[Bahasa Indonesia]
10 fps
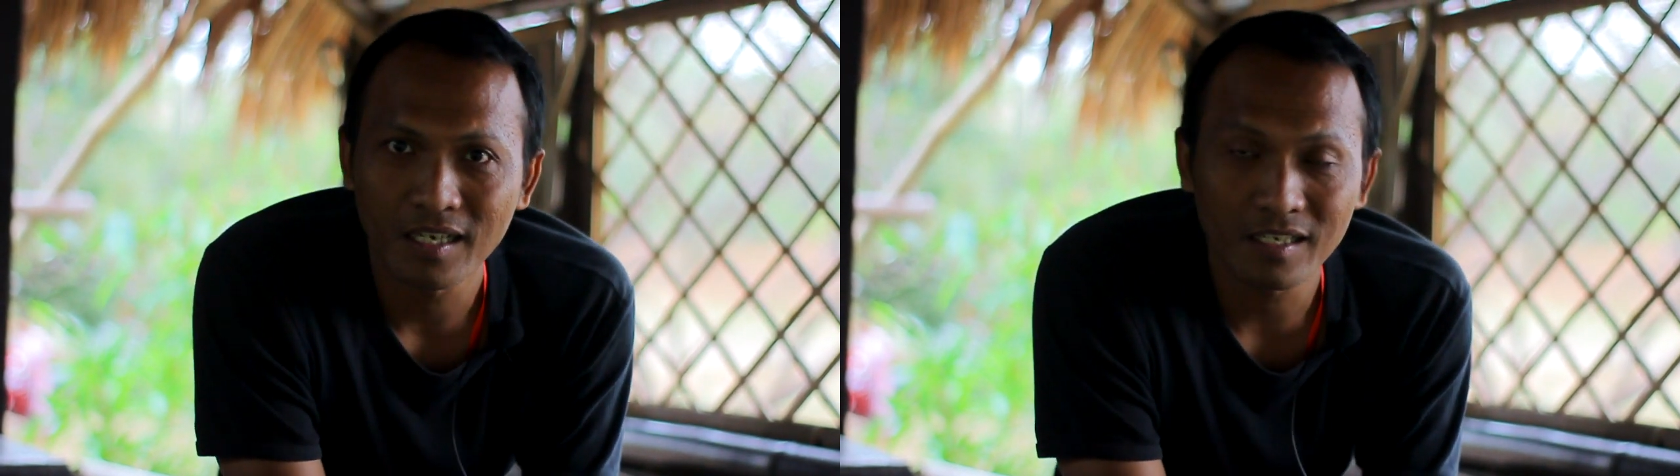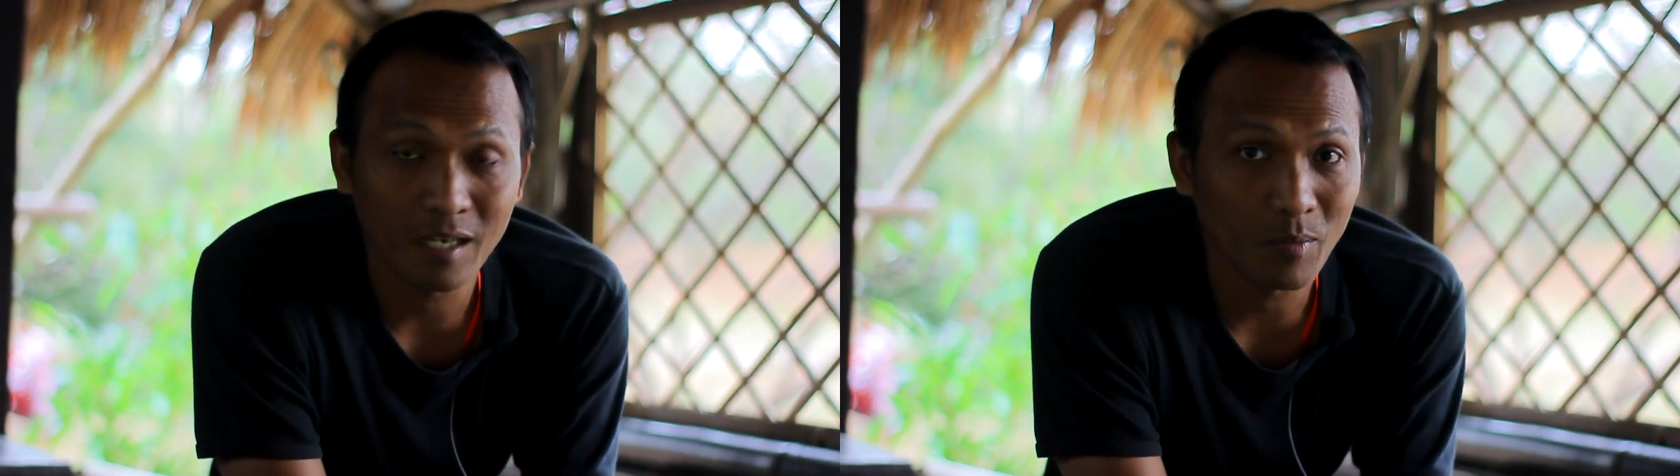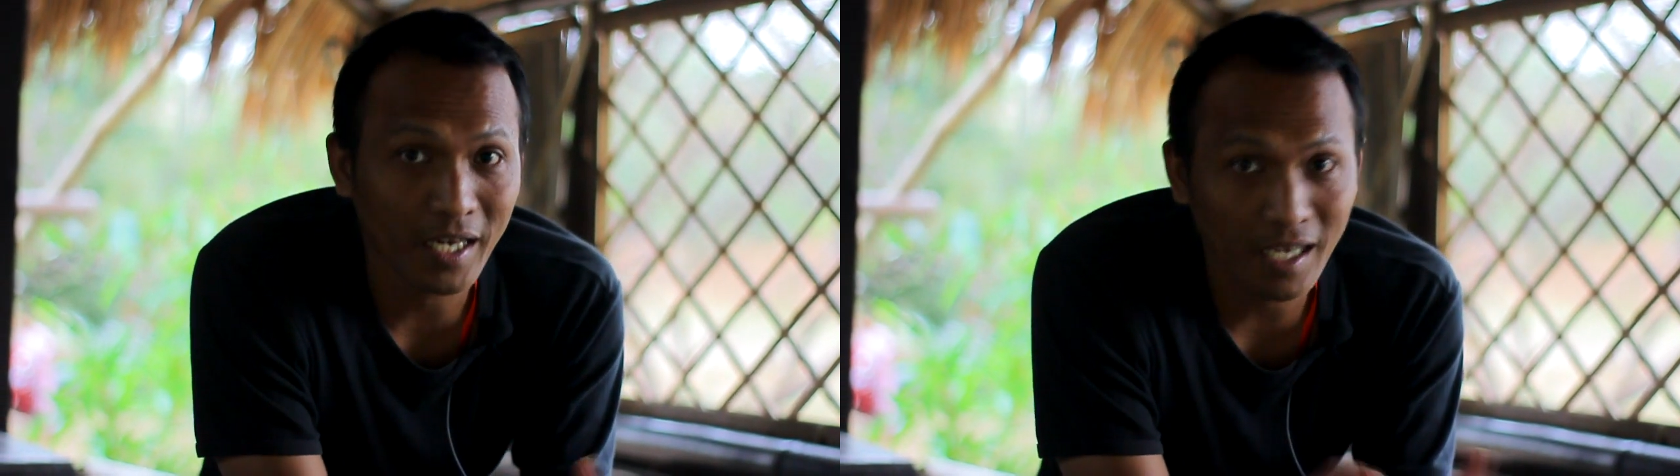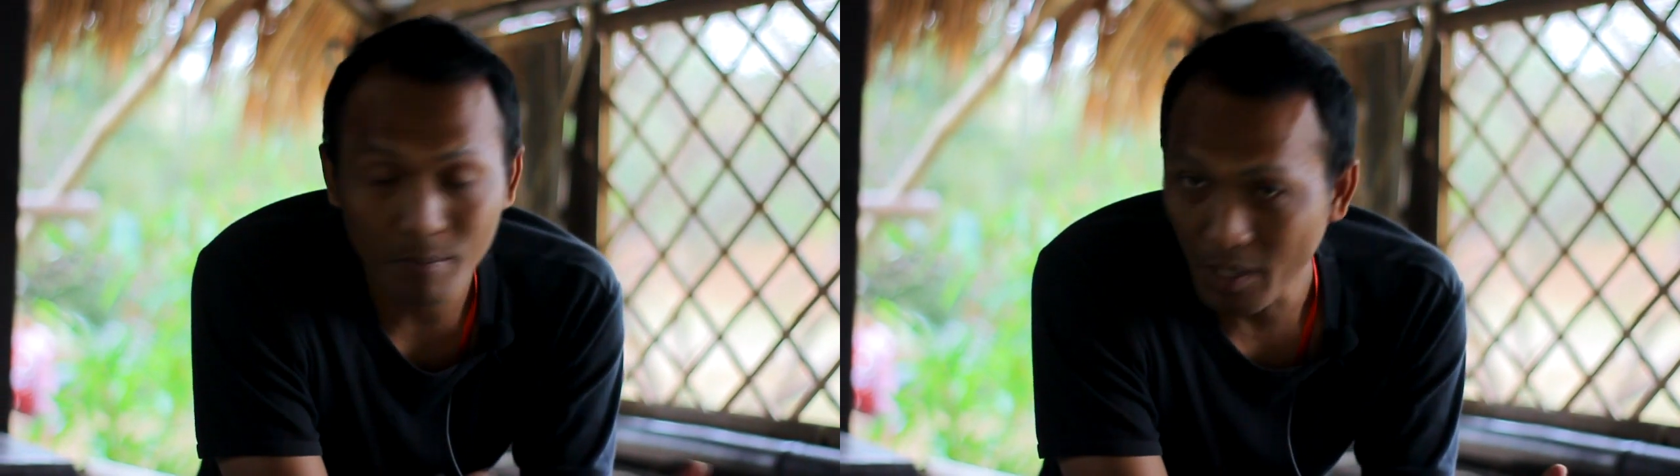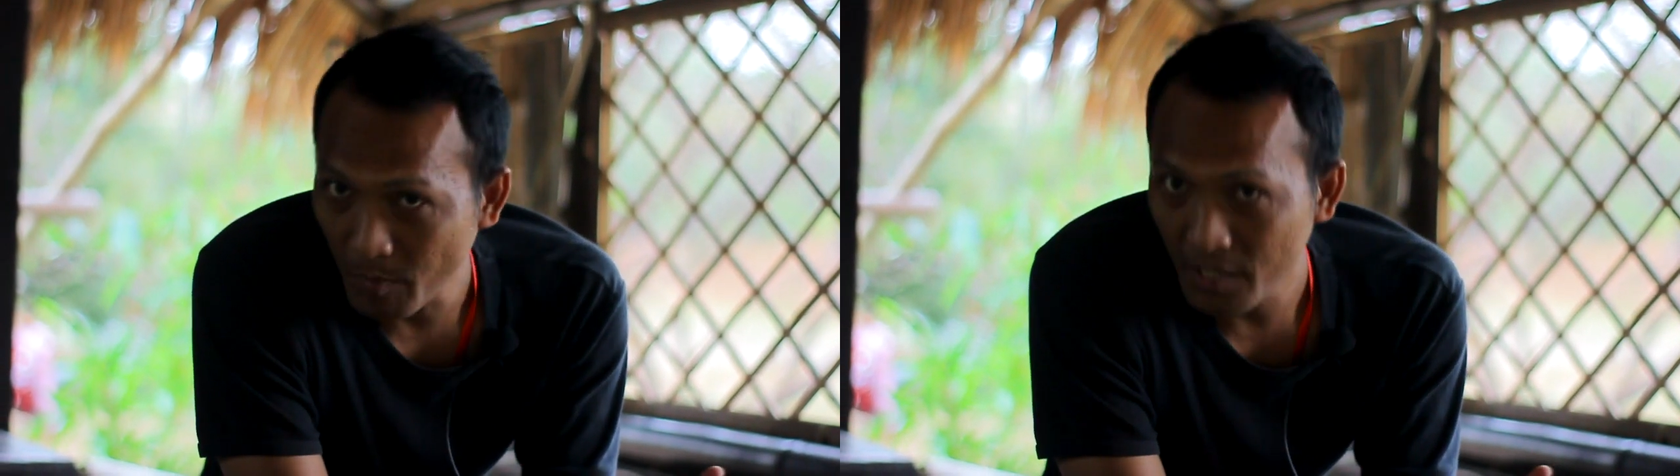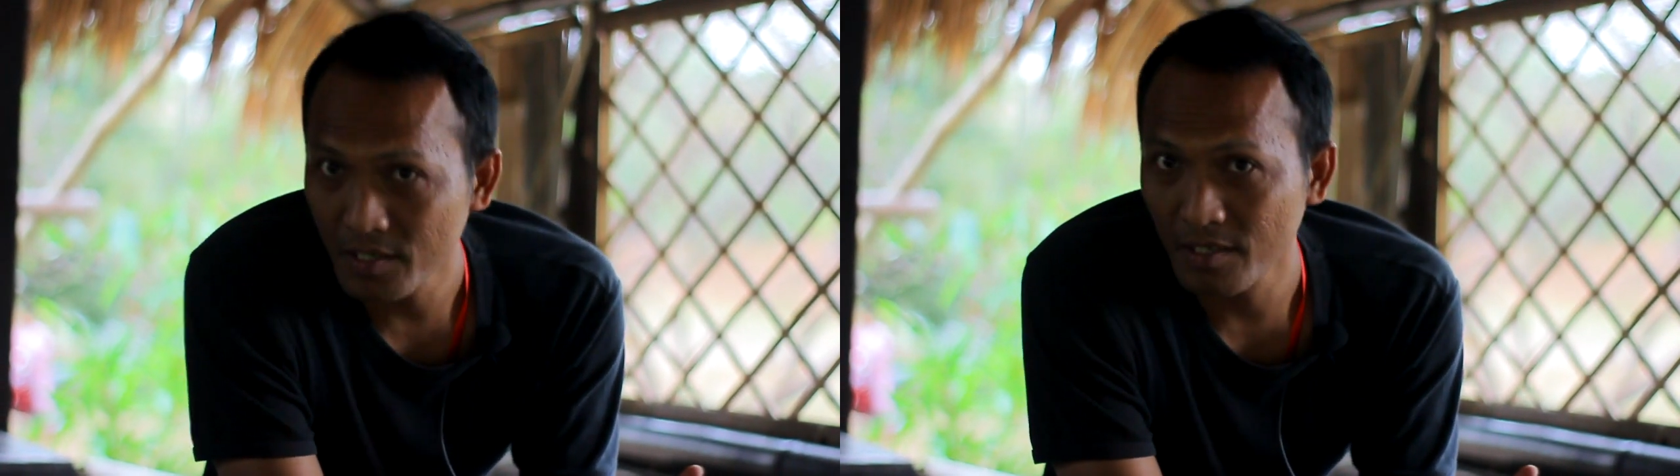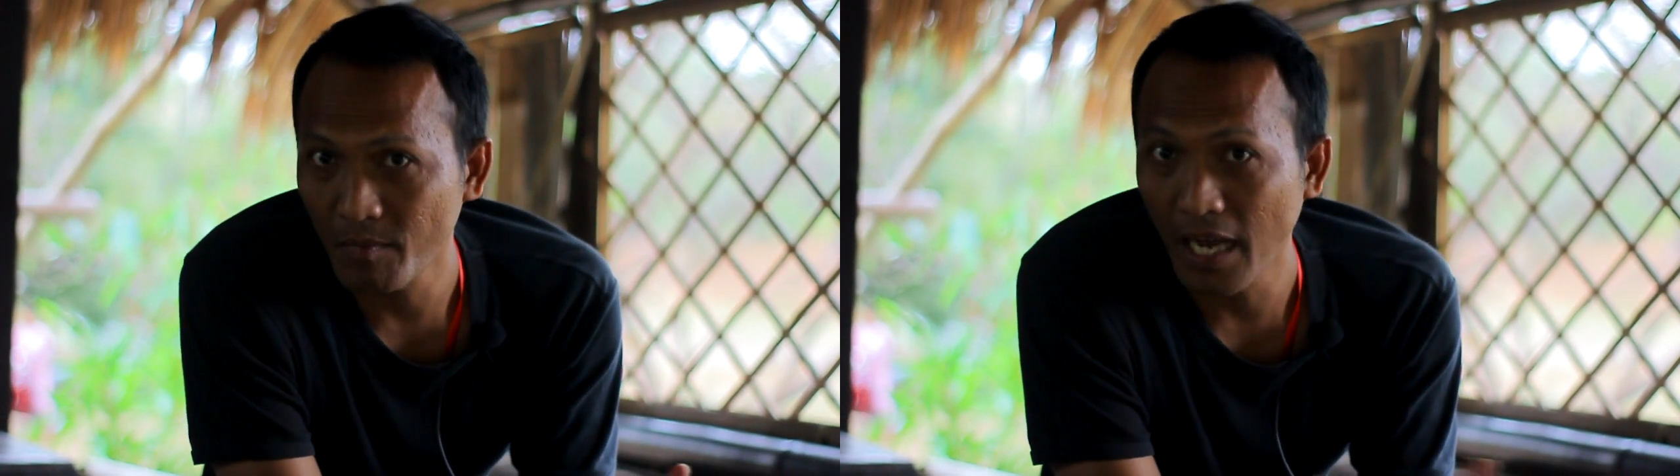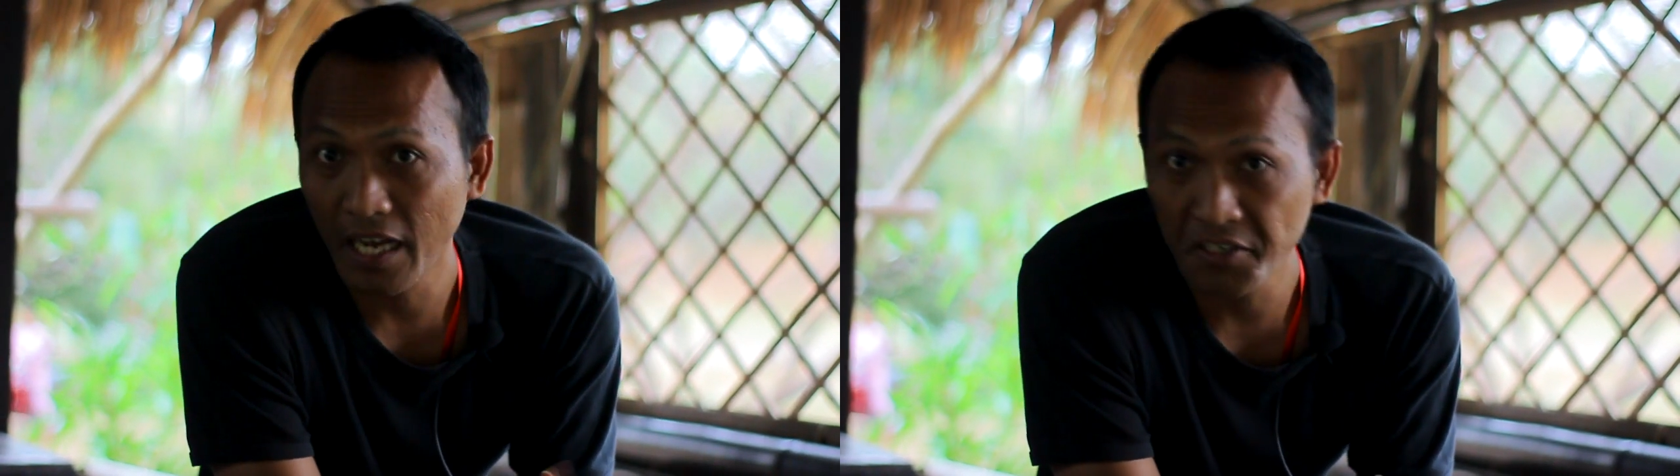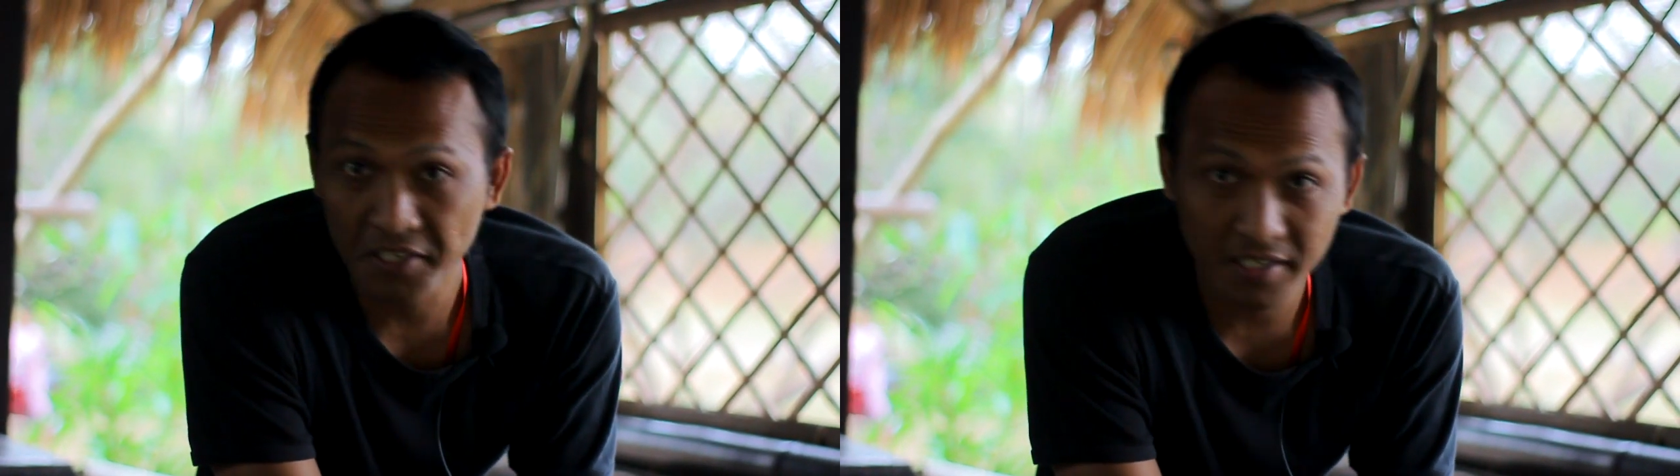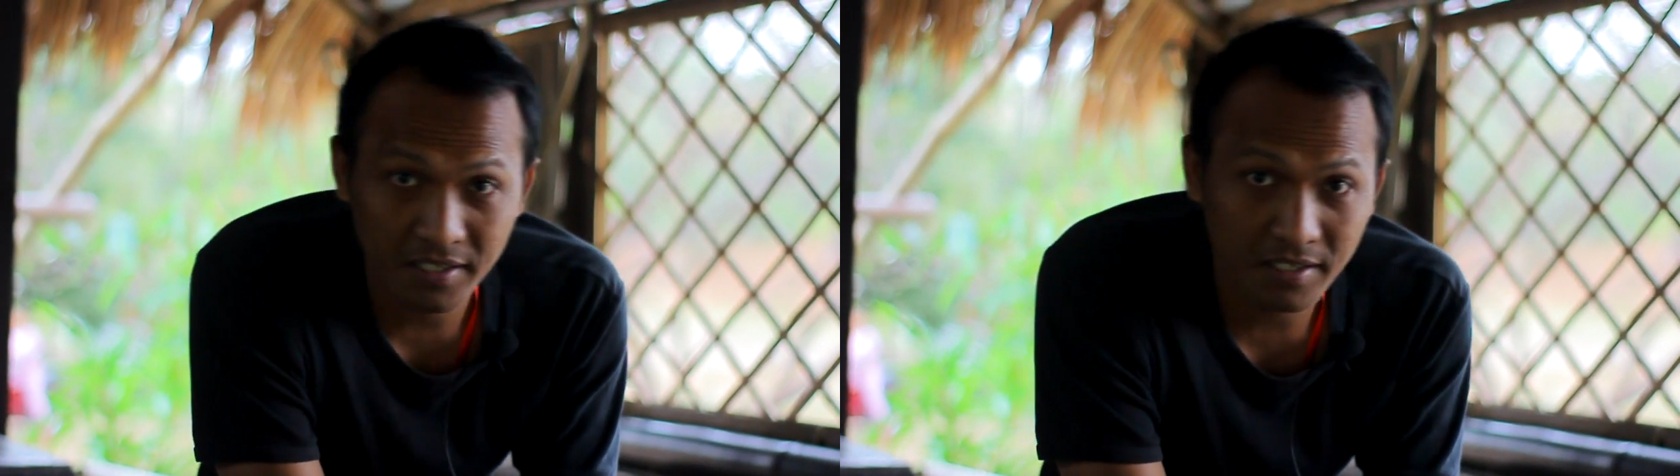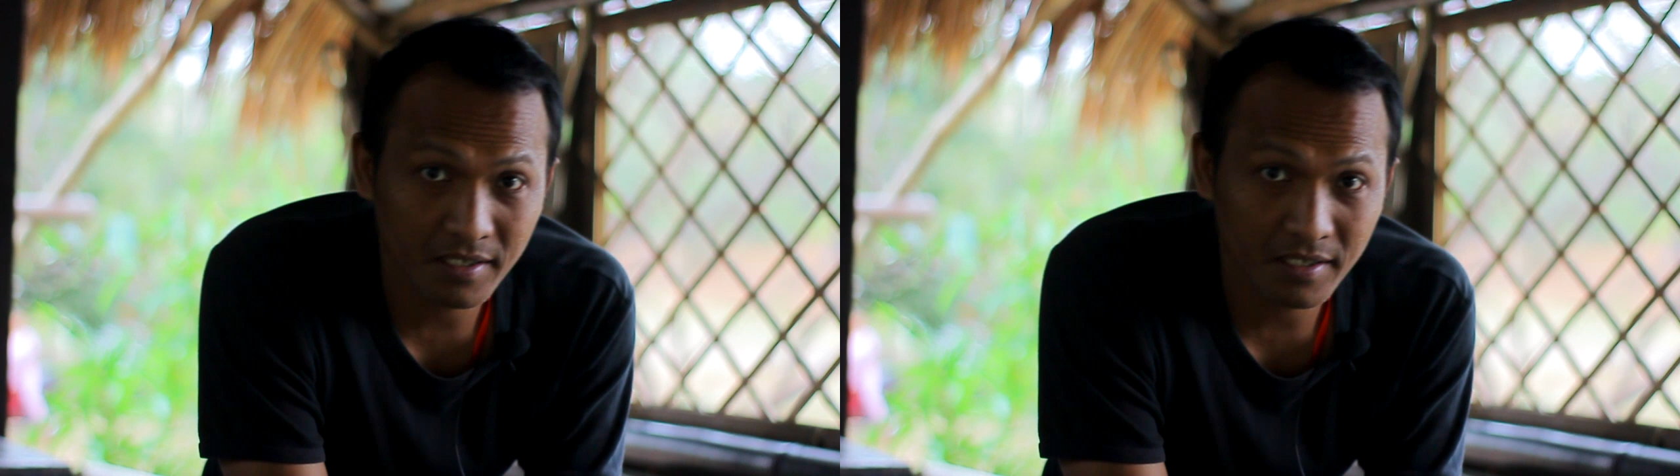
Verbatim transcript: dan mereka bebas mengakses